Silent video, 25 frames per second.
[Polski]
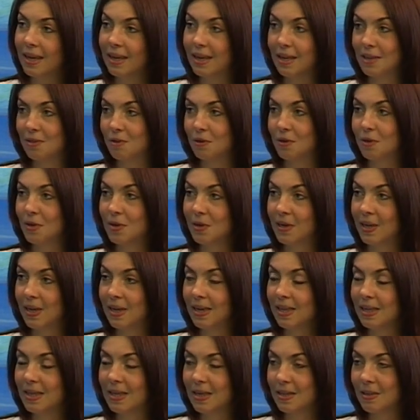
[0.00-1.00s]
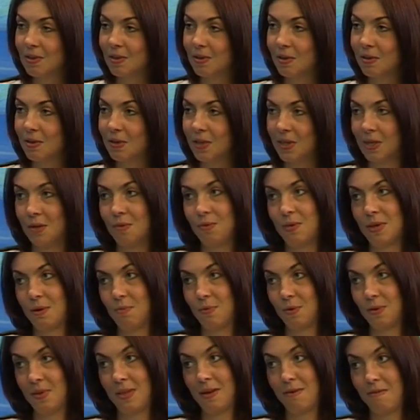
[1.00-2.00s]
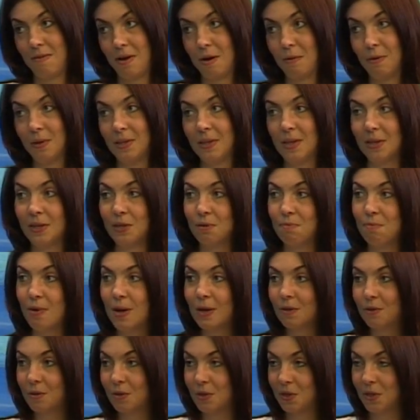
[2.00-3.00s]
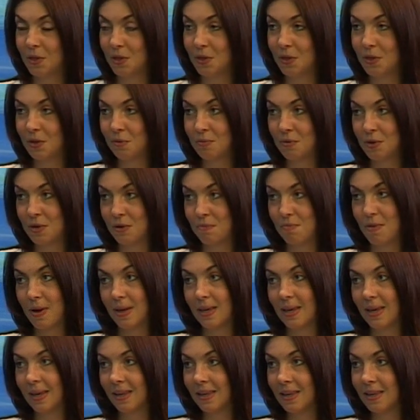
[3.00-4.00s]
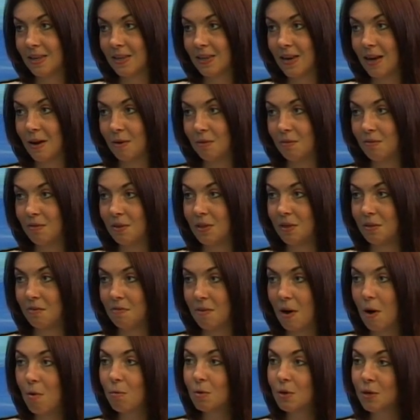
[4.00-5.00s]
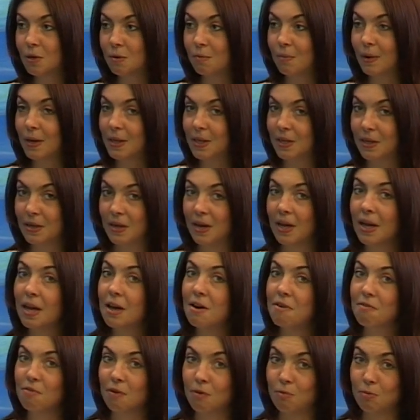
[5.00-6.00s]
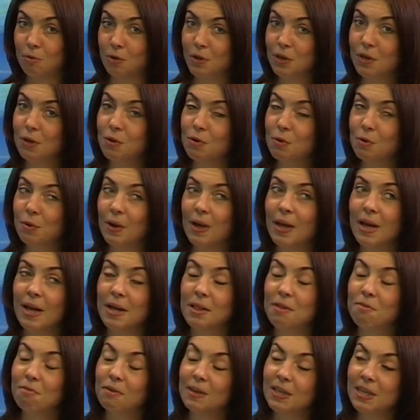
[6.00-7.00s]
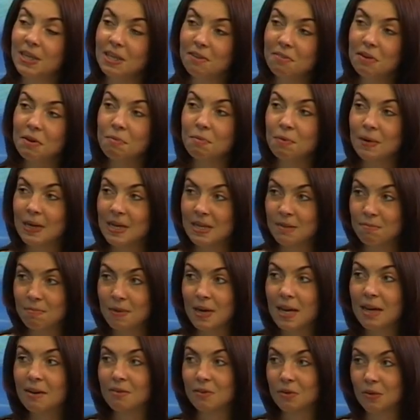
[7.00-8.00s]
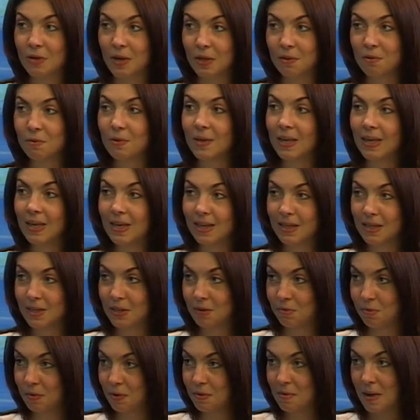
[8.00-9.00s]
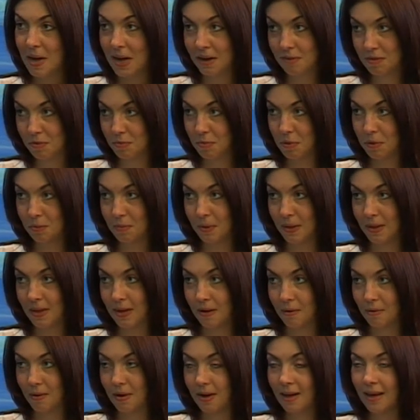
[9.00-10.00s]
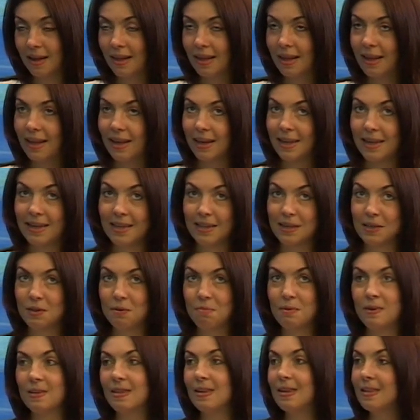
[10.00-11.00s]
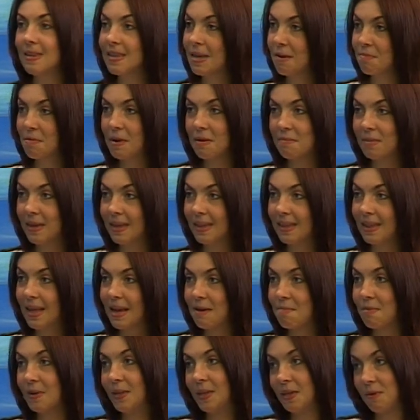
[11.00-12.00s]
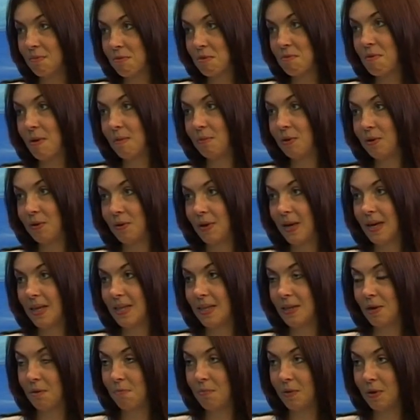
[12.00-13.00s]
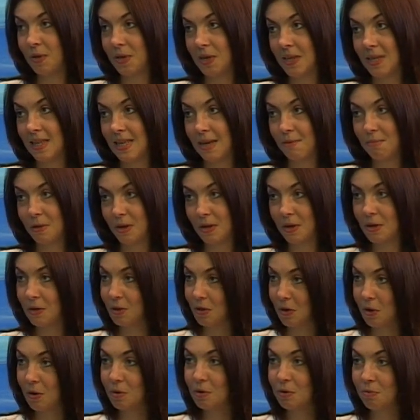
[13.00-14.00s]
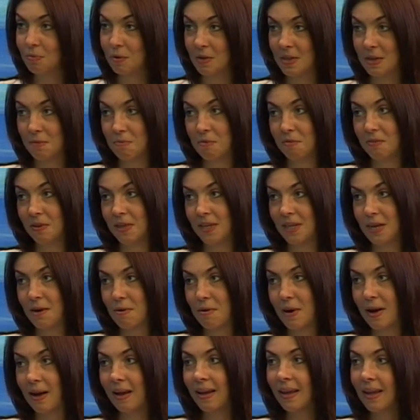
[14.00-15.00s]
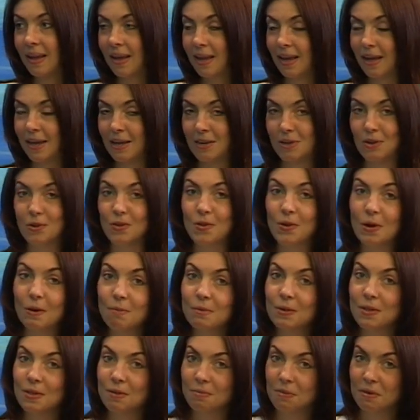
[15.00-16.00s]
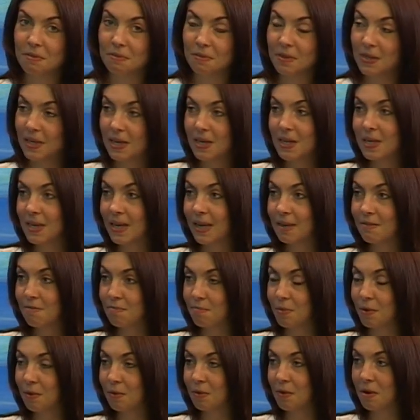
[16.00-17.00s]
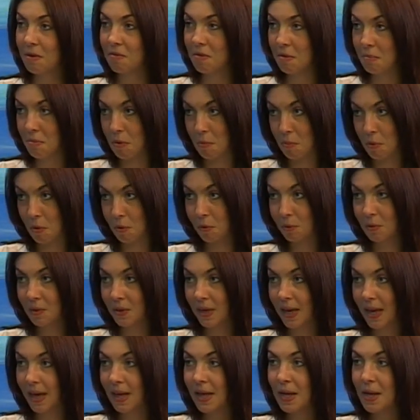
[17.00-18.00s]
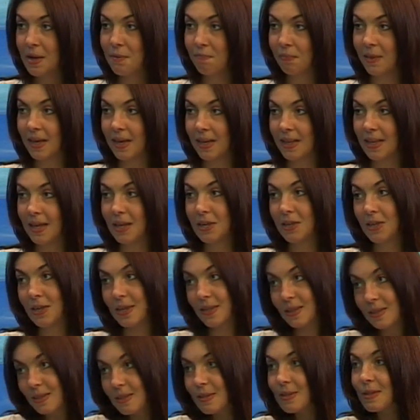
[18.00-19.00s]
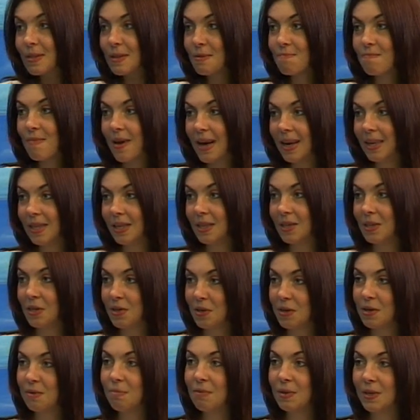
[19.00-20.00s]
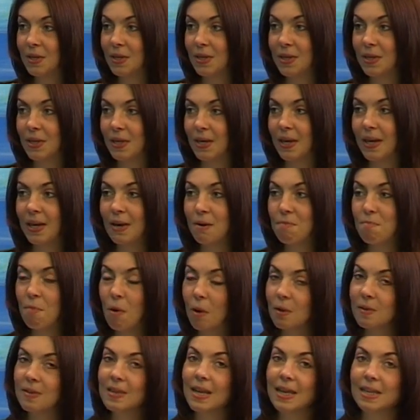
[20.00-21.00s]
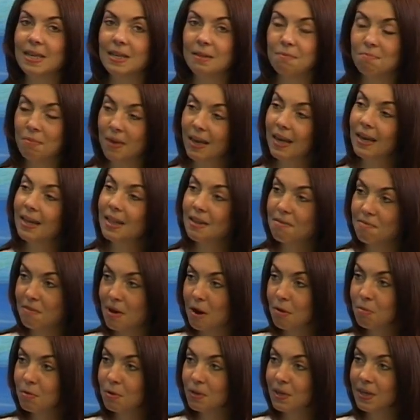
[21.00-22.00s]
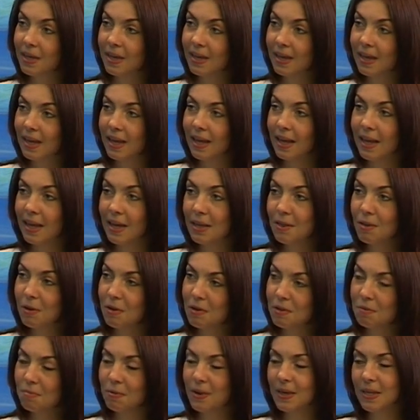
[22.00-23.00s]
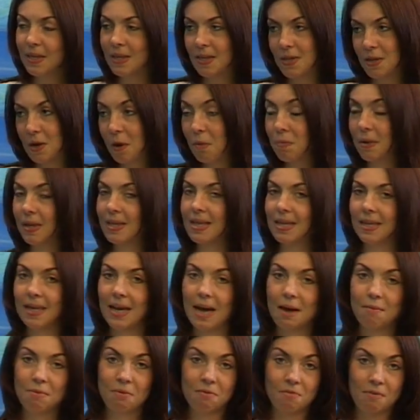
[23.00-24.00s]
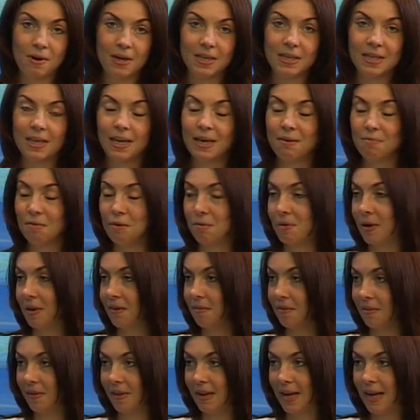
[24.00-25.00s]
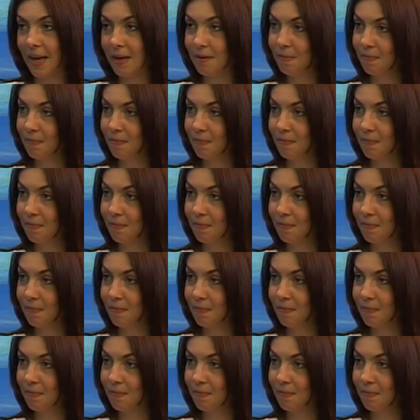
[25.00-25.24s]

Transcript: troszeczkę innej strony się zapoznawały. Także bardzo się cieszymy, że pani Agnieszka odwiedzi Wałbrzych, będzie w Wałbrzychu, no właściwie po raz pierwszy, ona tutaj kiedyś była, jak wspominała, natomiast nic nie pamięta, będzie mogła przy okazji obejrzeć Zamek Książ, bo zapowiedziała, że zrobi sobie wycieczkę w piątkowe popołudnie, także tym bardziej cieszymy się, że pozna ten piękny Wałbrzych, e, no i spędzi z kobiecankami właśnie miłe chwile.